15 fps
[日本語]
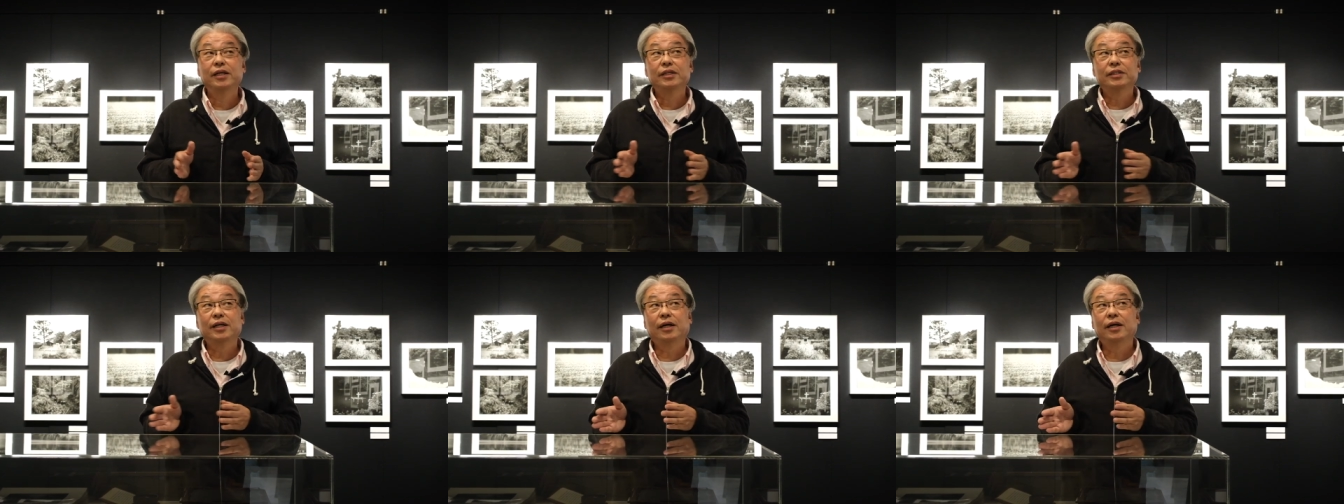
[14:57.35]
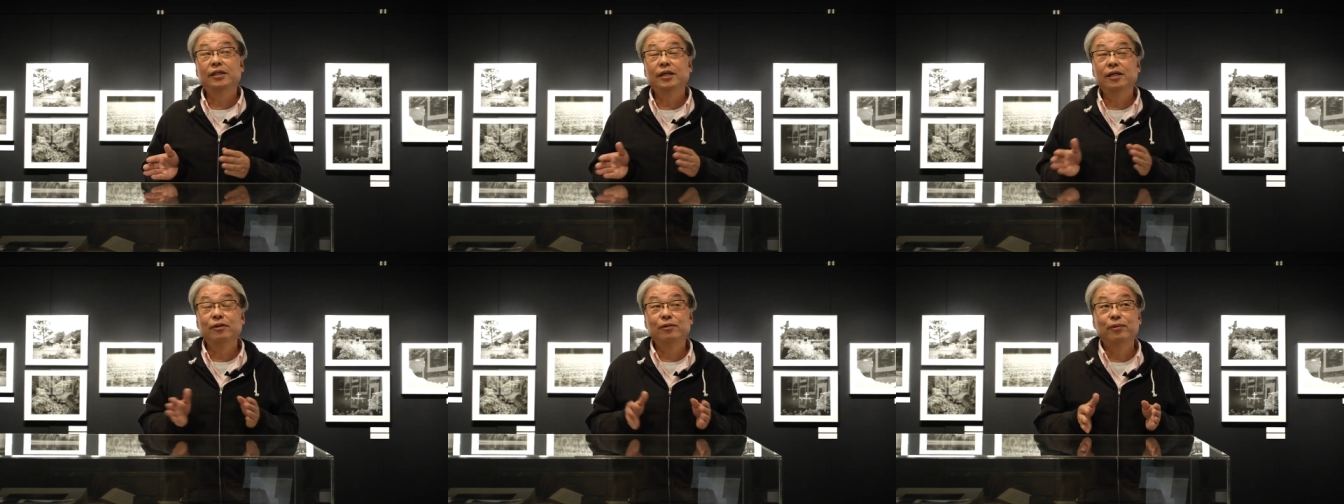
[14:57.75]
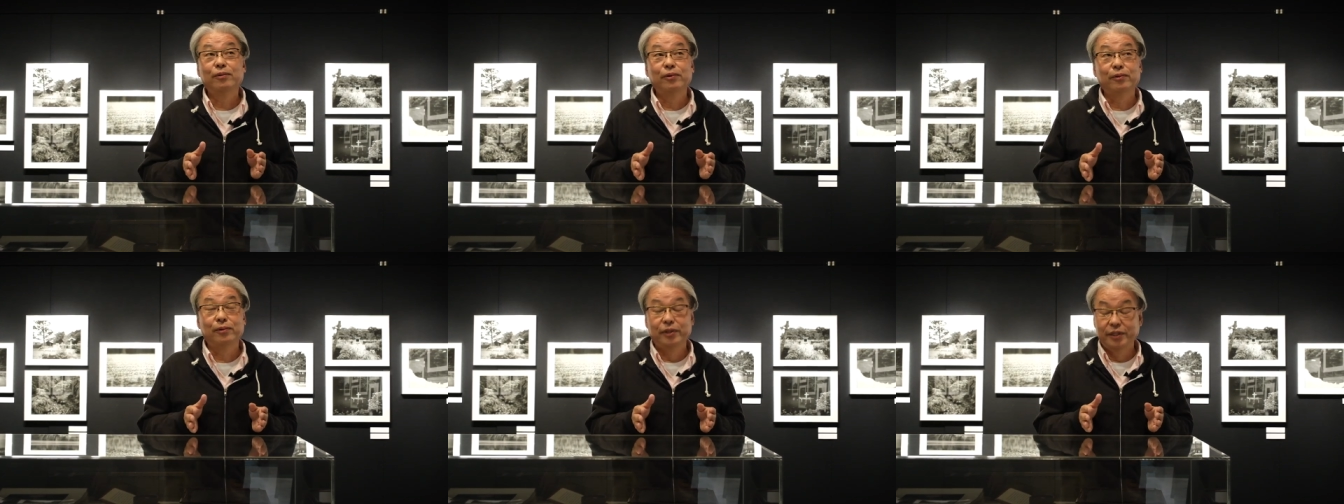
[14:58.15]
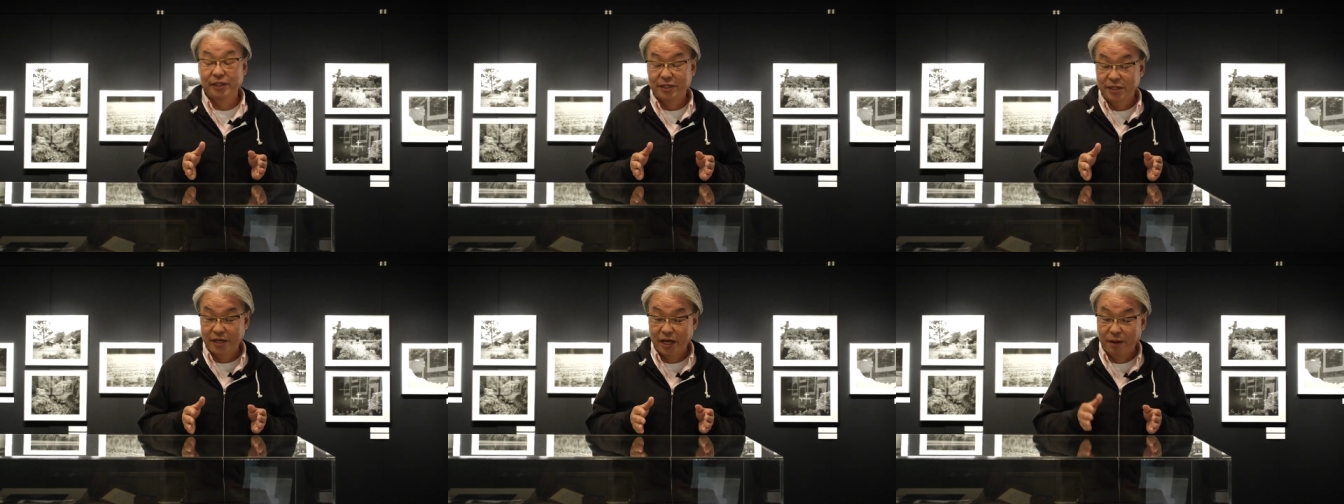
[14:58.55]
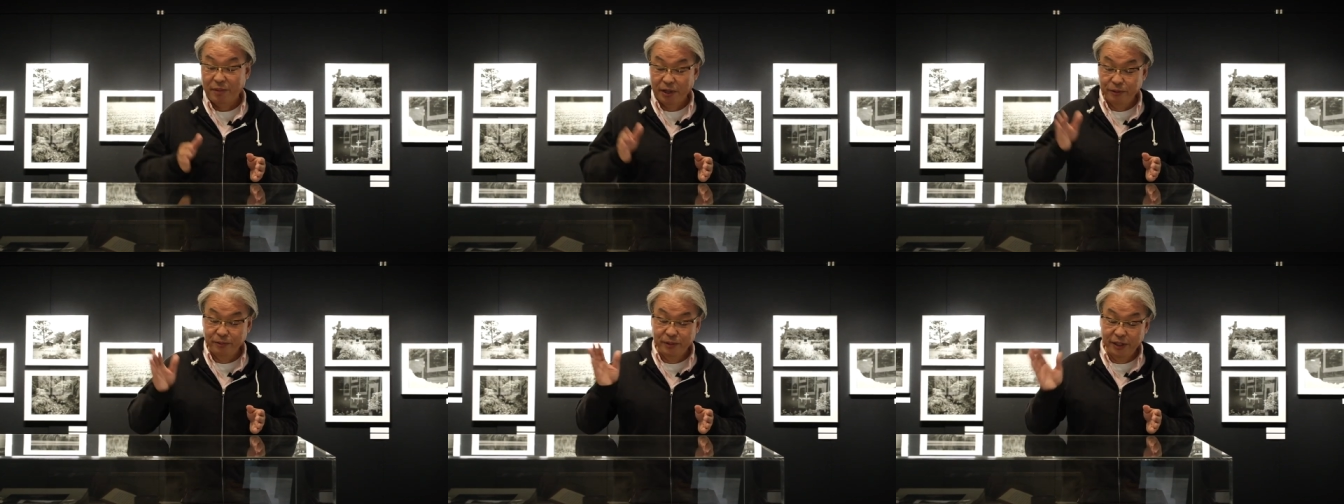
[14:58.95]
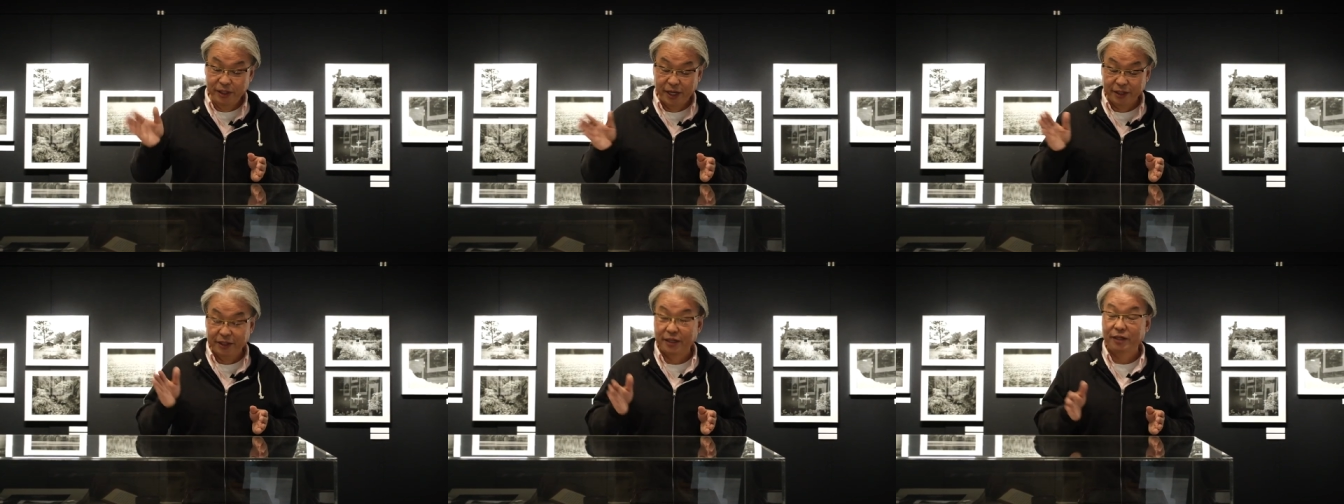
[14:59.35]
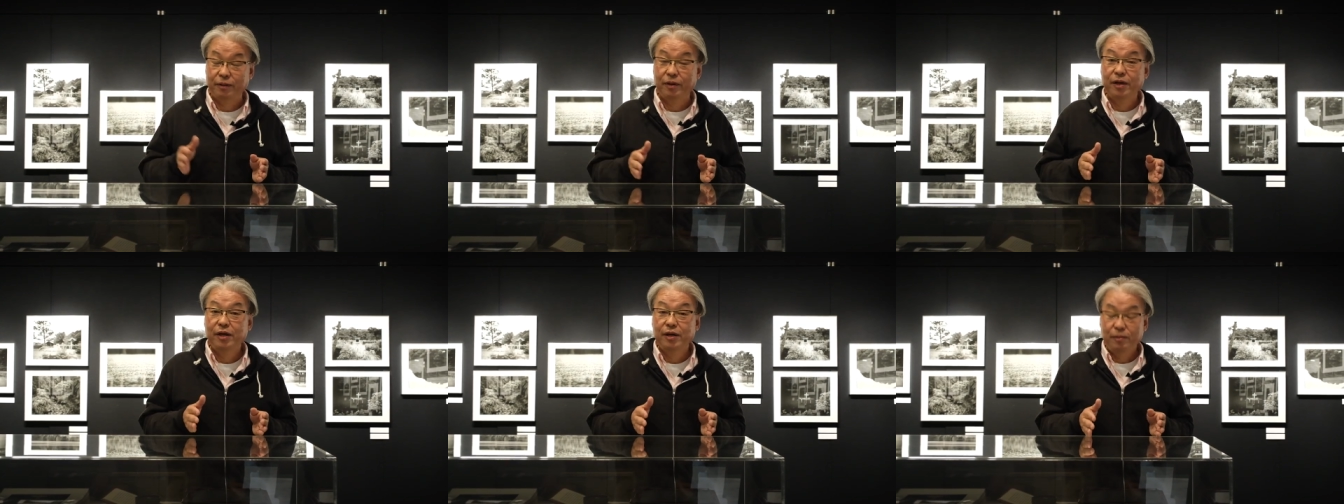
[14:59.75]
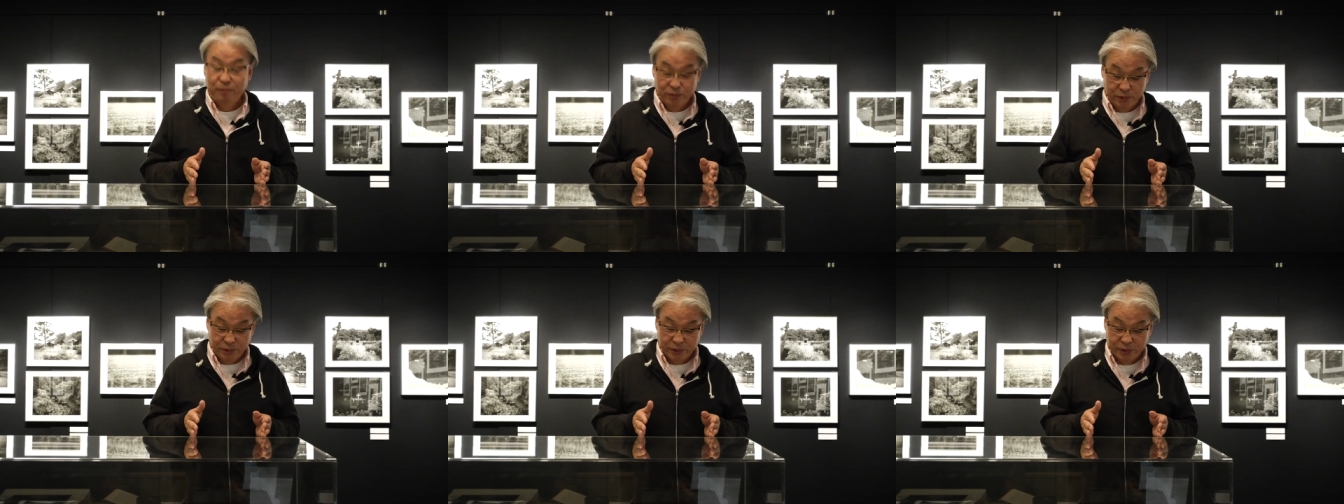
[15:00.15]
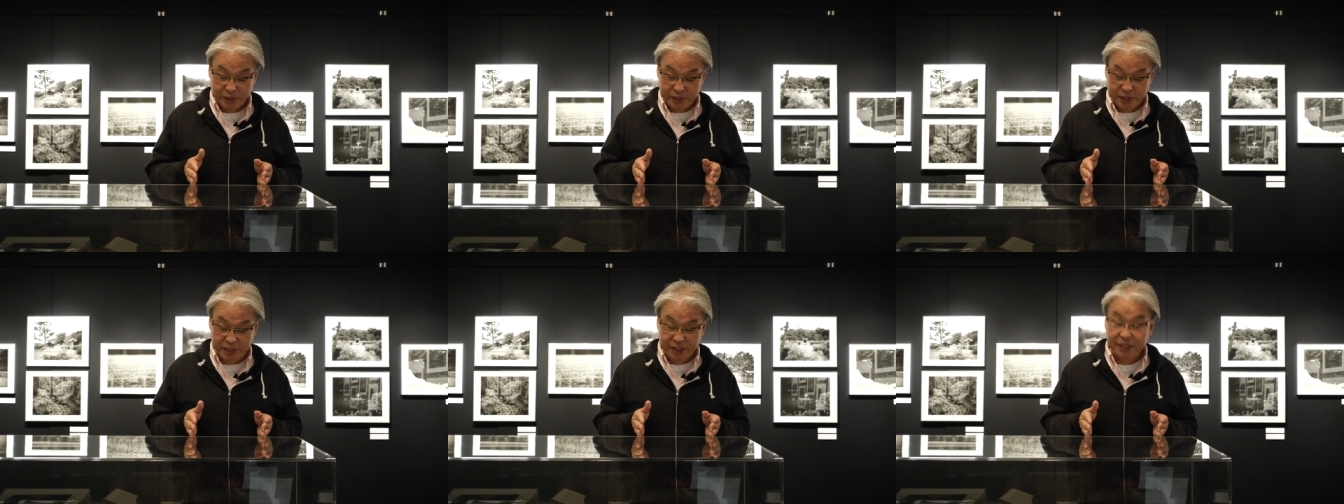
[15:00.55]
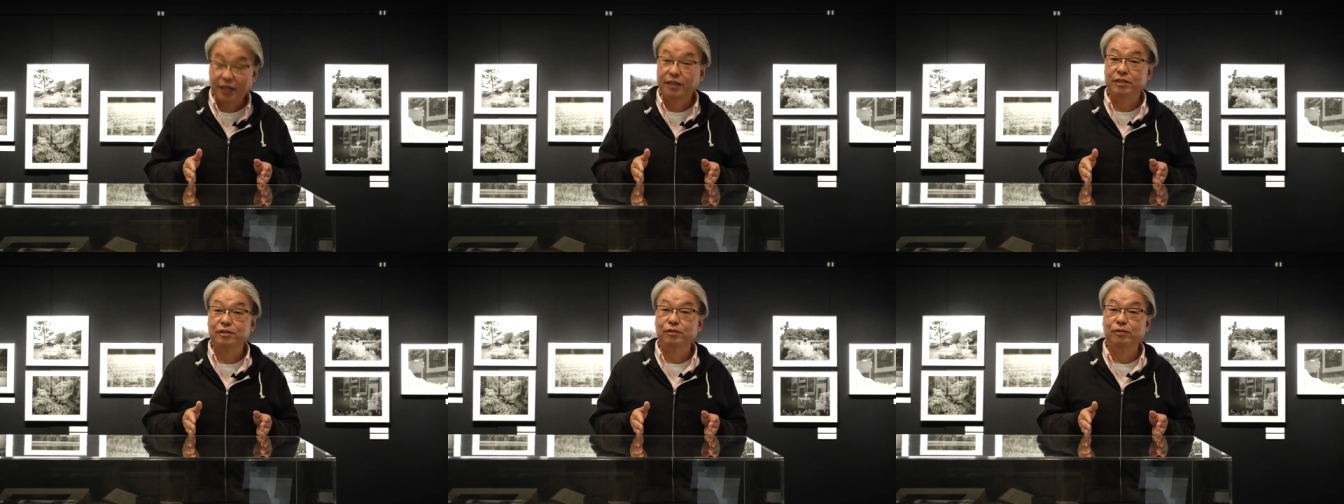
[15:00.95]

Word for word: 嵯峨天皇陵にですね山の上にあったりもしたりす